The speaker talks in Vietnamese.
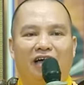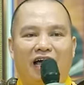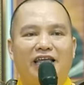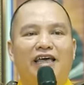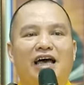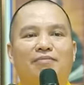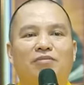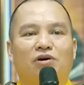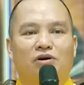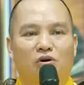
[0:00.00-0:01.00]
Anh em
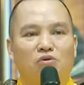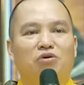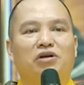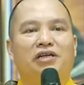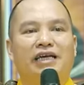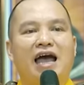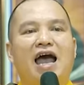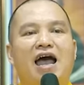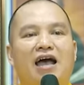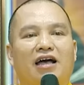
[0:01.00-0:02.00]
cùng cha,